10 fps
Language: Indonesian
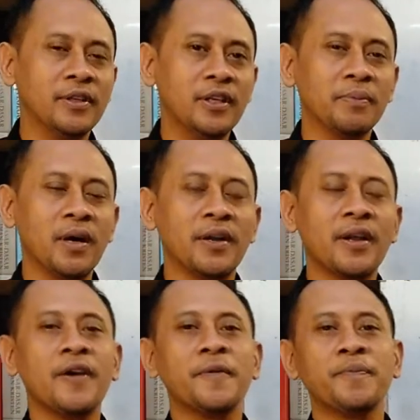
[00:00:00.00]
di
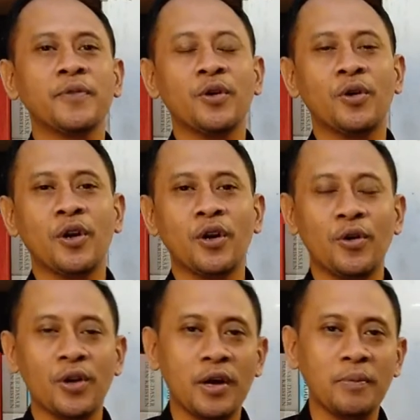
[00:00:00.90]
mana
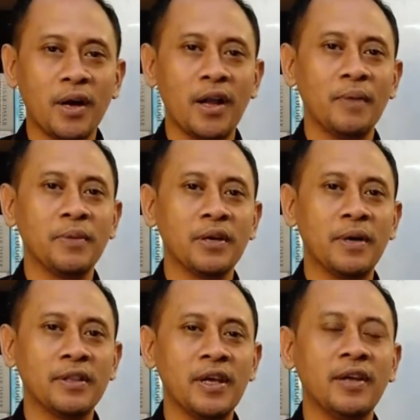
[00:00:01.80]
orang-orang mengalami
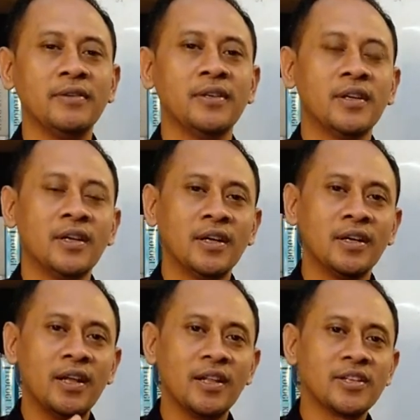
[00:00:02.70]
kematian
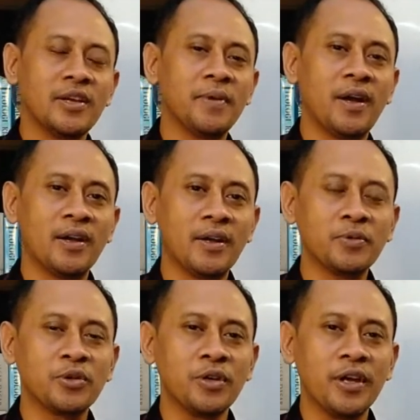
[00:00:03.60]
dan saya berharap
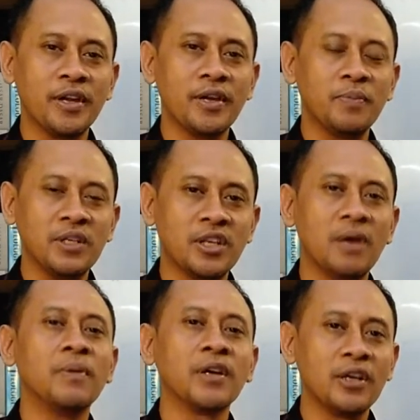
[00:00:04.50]
saudara bisa
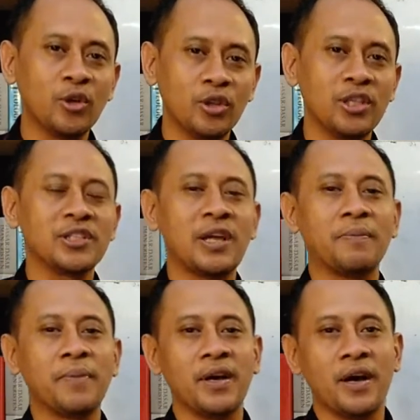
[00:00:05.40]
mengikuti
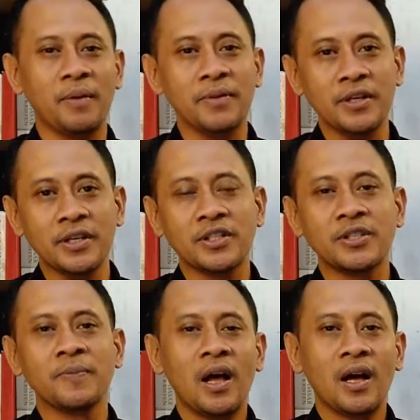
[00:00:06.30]
sampai
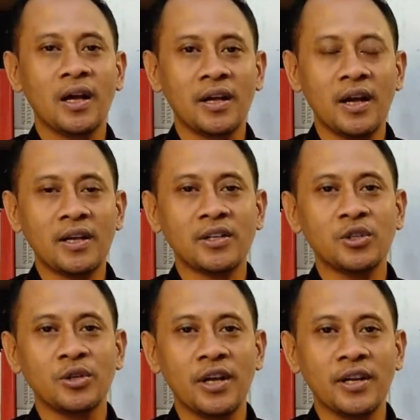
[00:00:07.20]
habis agar
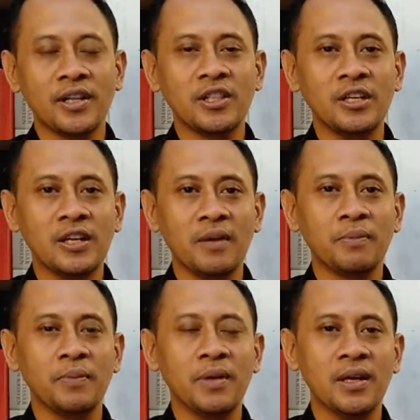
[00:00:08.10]
saudara tidak
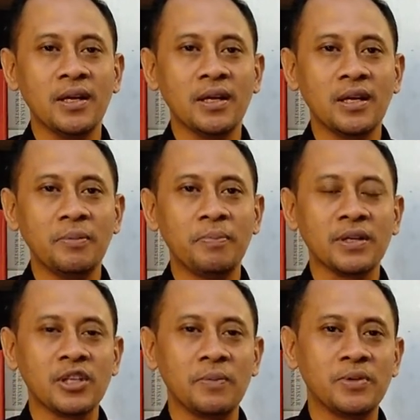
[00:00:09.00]
memiliki
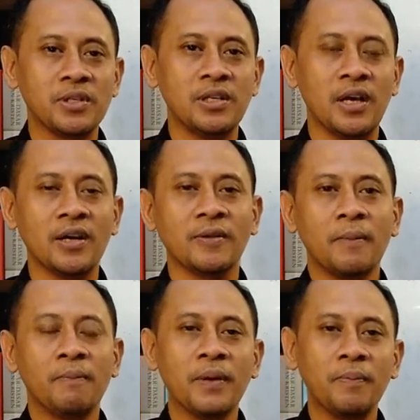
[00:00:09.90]
persepsi yang
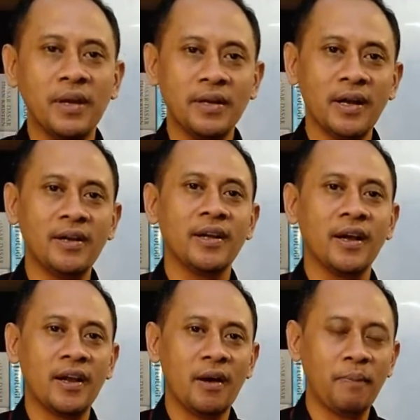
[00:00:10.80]
berbeda
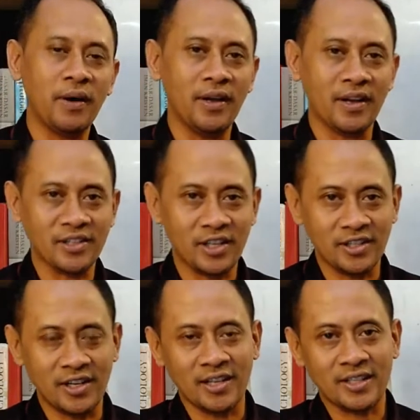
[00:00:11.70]
dengan apa yang saya
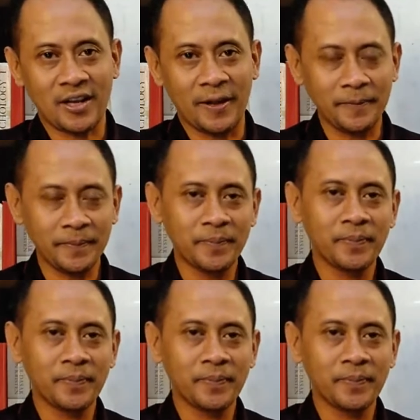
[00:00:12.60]
jelaskan.